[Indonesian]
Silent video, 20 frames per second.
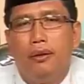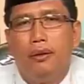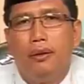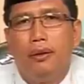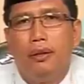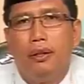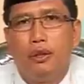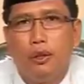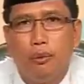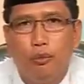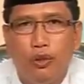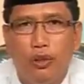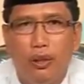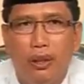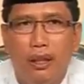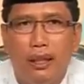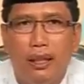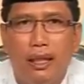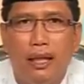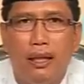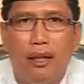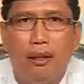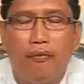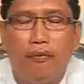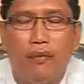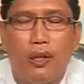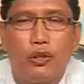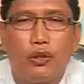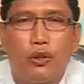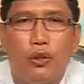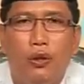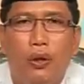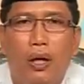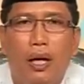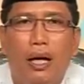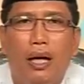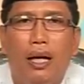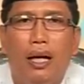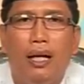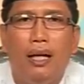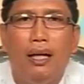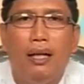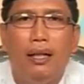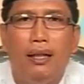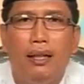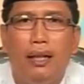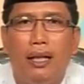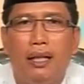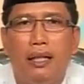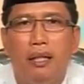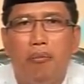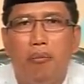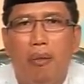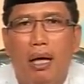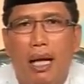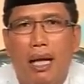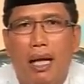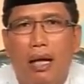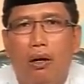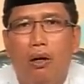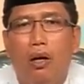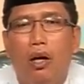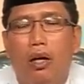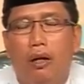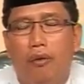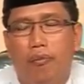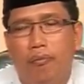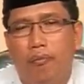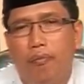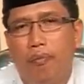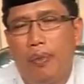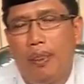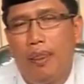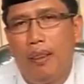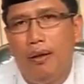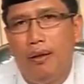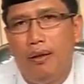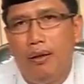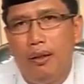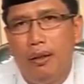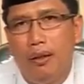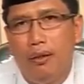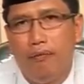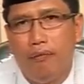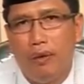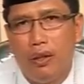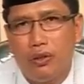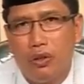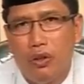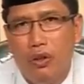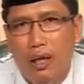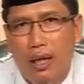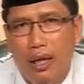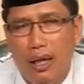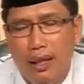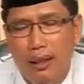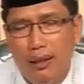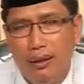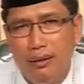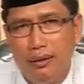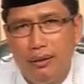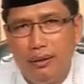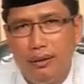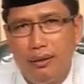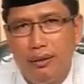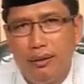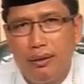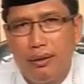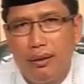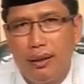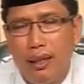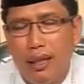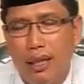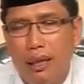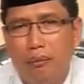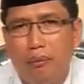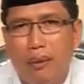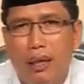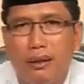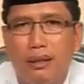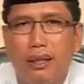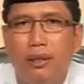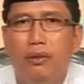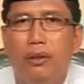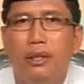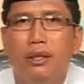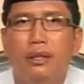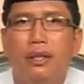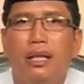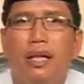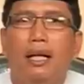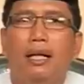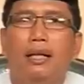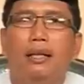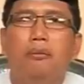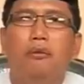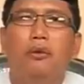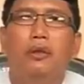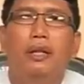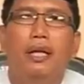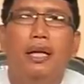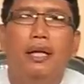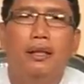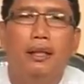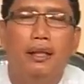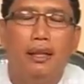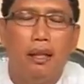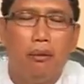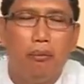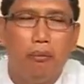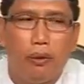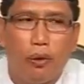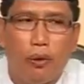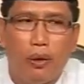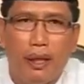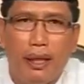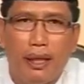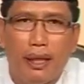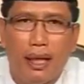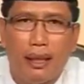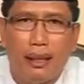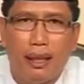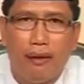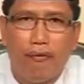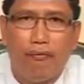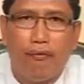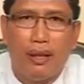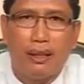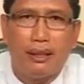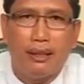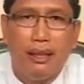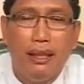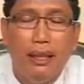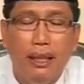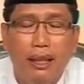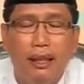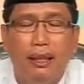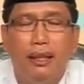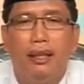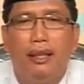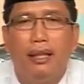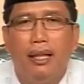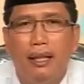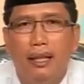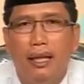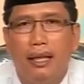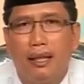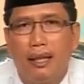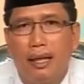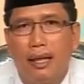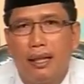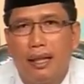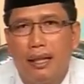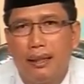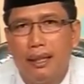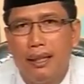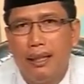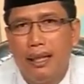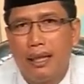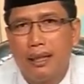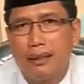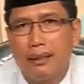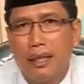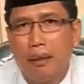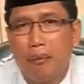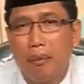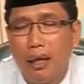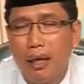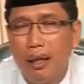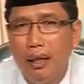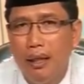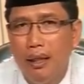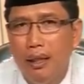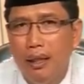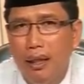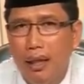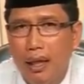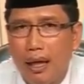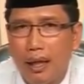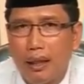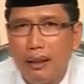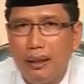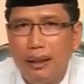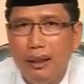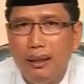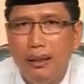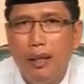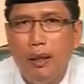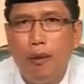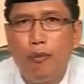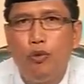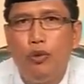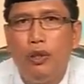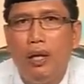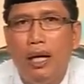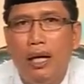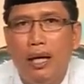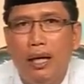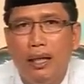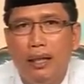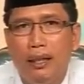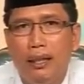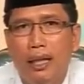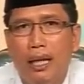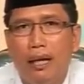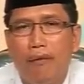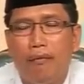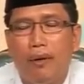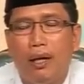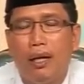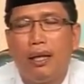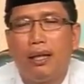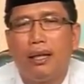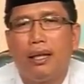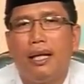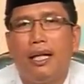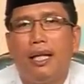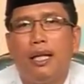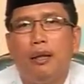disebut dengan fasohah dan balaghah fasohah ke dalam bahasa Indonesia, kemudian kita memperoleh kata fasih dari akar kata yang sama. Artinya mudah dilafalkan,